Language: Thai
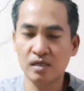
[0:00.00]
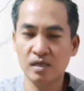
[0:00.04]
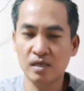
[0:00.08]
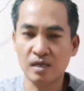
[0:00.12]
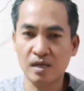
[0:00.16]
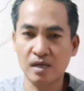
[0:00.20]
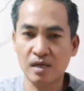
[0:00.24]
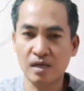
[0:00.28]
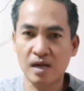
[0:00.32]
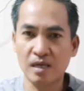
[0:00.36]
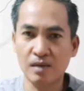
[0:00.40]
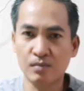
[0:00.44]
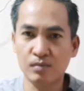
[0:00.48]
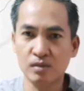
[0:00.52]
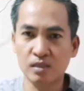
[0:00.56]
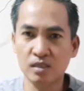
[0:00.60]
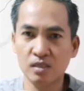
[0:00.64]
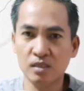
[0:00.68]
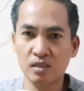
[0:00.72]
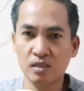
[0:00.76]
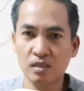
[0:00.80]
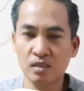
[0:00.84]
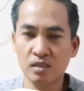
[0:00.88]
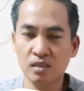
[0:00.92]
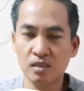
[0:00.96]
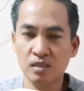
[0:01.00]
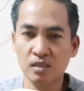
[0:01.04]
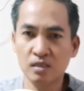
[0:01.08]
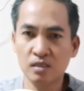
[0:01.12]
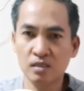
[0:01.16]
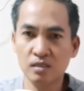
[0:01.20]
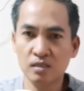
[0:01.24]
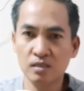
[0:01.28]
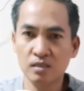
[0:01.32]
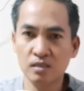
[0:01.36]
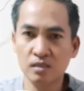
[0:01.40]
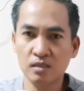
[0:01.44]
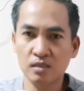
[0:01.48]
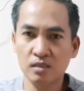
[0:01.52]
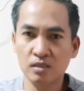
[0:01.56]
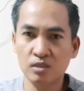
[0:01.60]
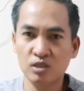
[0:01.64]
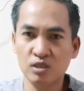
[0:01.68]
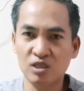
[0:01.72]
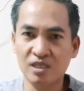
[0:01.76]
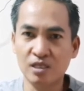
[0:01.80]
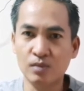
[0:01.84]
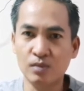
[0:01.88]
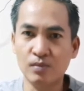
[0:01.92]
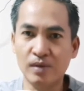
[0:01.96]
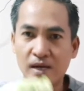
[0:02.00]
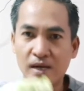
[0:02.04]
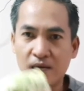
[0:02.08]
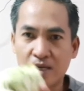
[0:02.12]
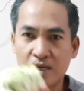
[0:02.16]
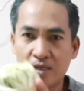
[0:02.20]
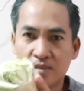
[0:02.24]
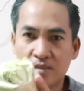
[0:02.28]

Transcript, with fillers: ราคาเต็มคือ40บาท